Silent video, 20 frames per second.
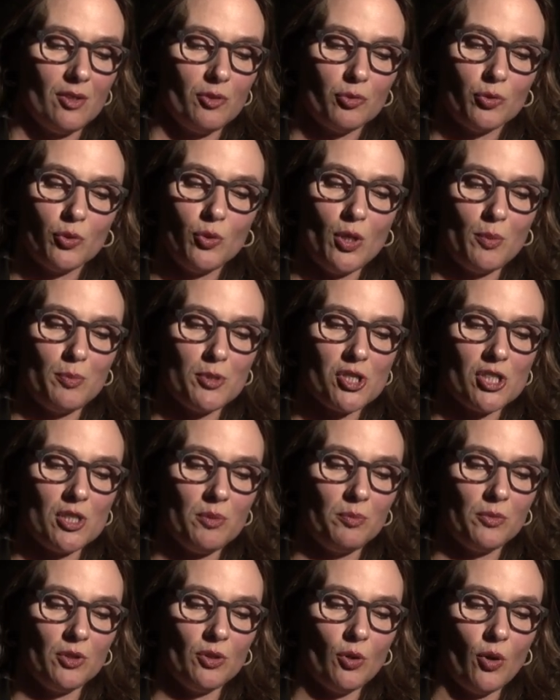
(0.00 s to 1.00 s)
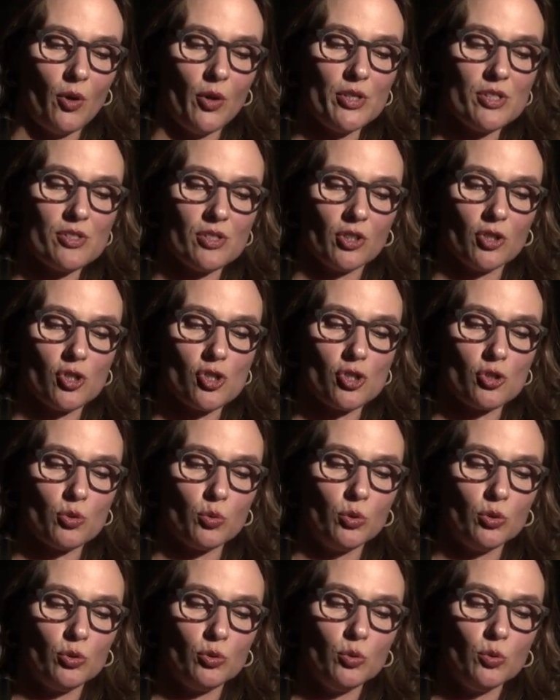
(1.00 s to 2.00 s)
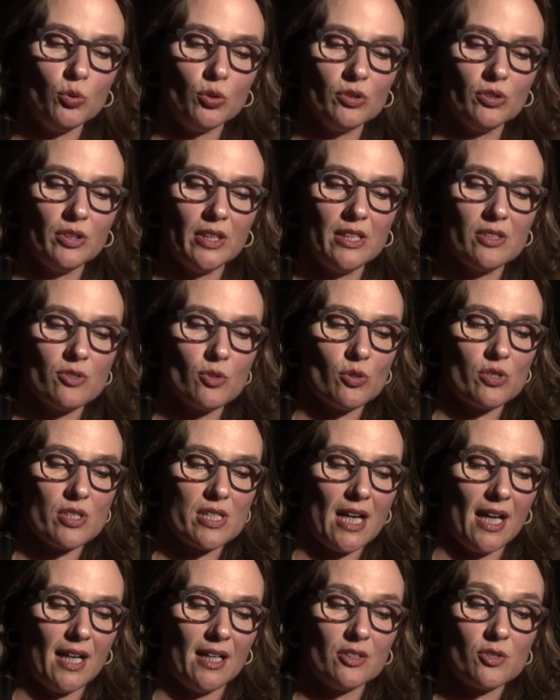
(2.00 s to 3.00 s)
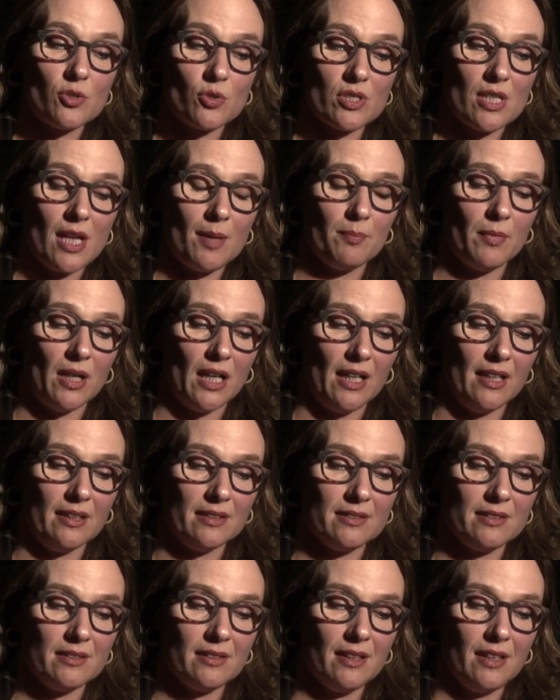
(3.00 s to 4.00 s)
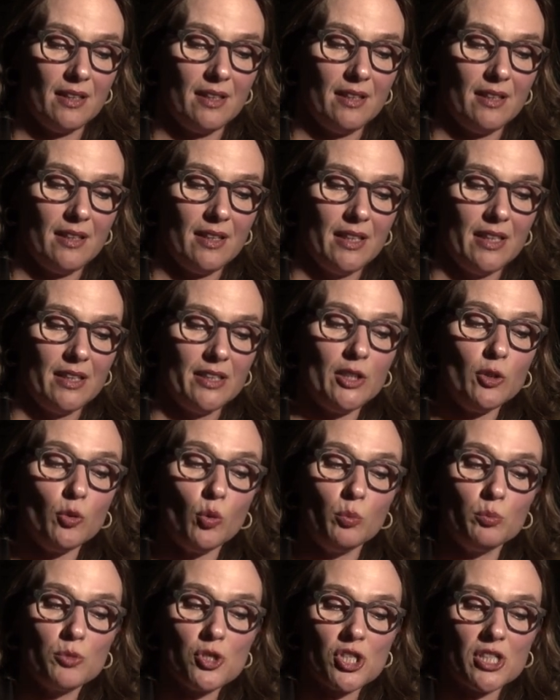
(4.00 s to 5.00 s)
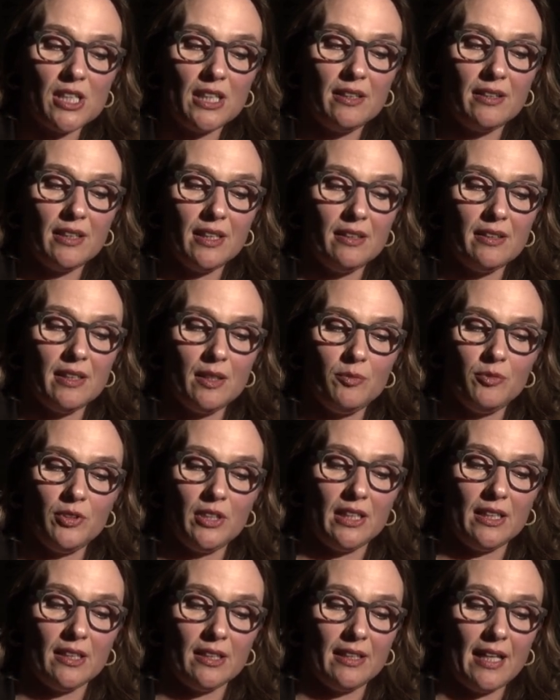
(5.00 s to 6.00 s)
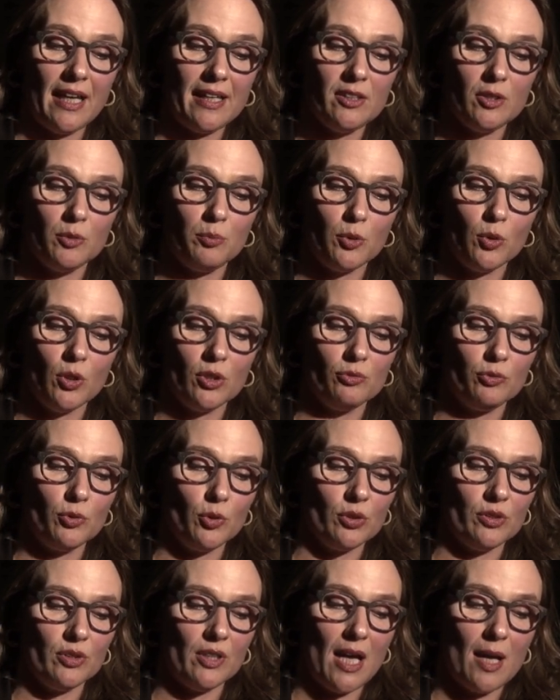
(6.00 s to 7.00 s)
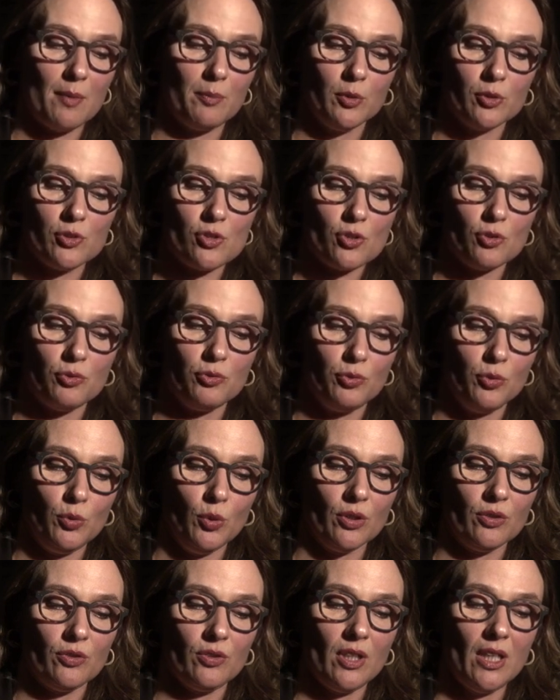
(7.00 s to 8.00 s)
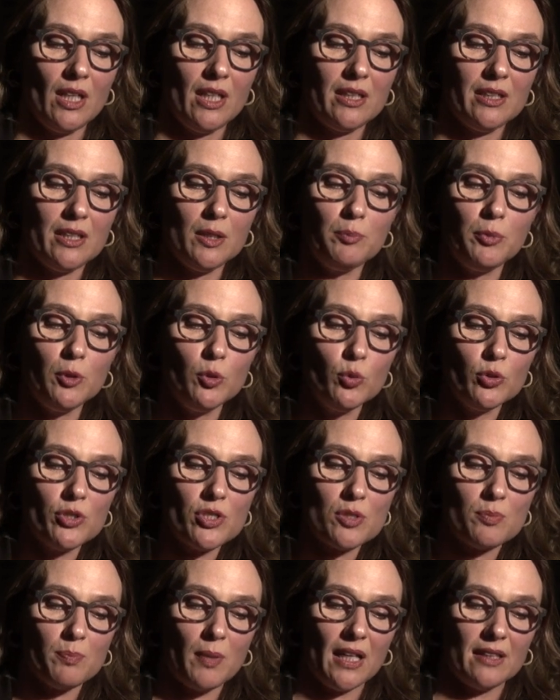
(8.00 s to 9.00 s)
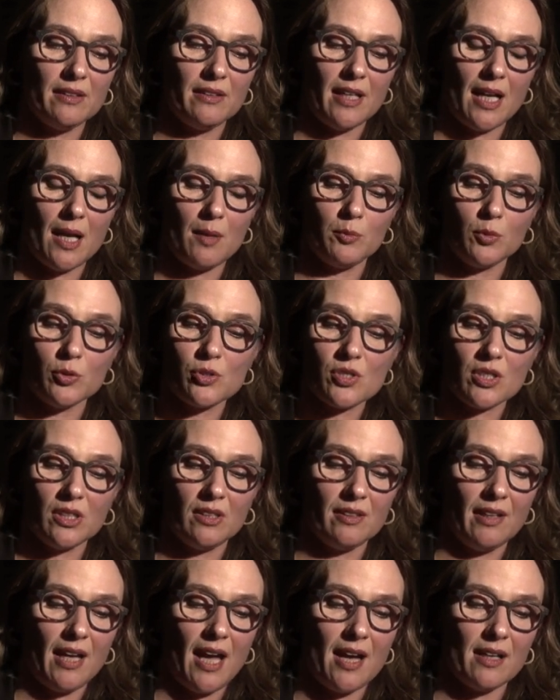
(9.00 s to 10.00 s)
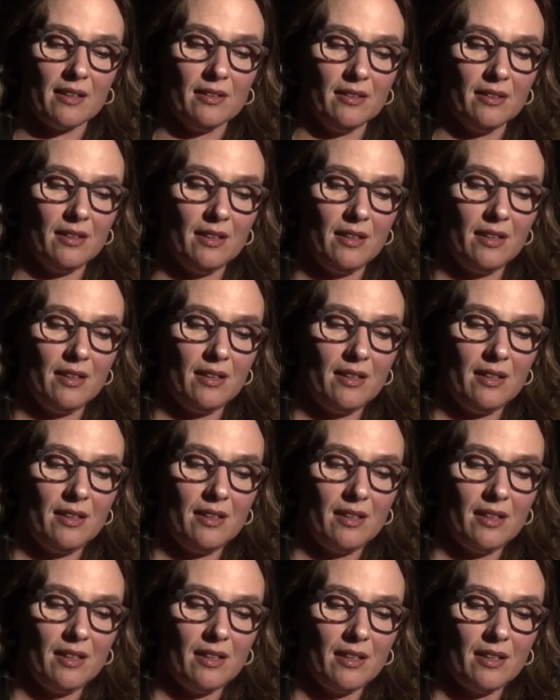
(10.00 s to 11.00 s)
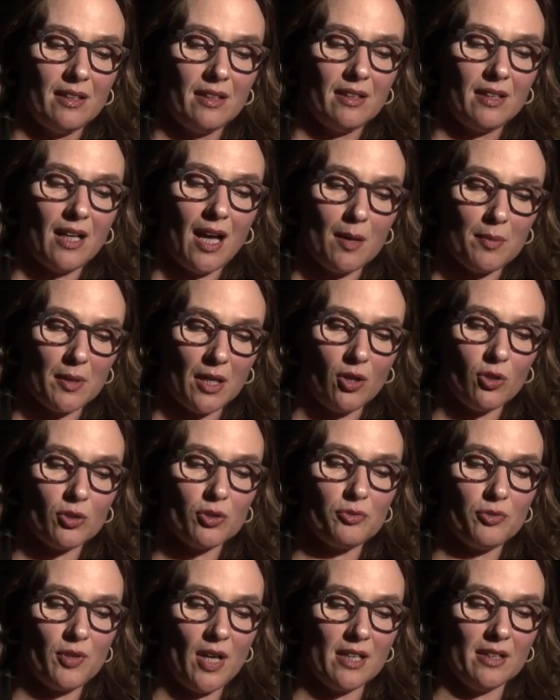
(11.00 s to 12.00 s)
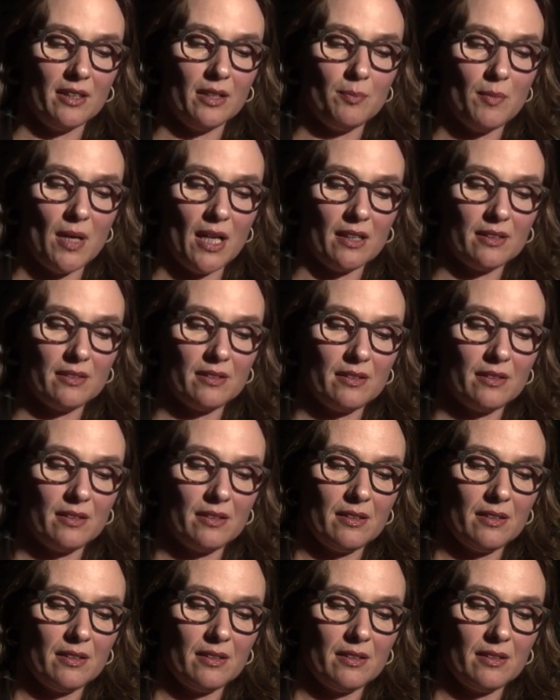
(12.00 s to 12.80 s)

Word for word: Früher bestimmten äußere Strukturen den sozialen Zusammenhalt. Die Umstände, in denen wir hier hineingeboren wurden, haben uns geführt. Die Blutsbande haben uns getragen, aber auch gefangen gemacht.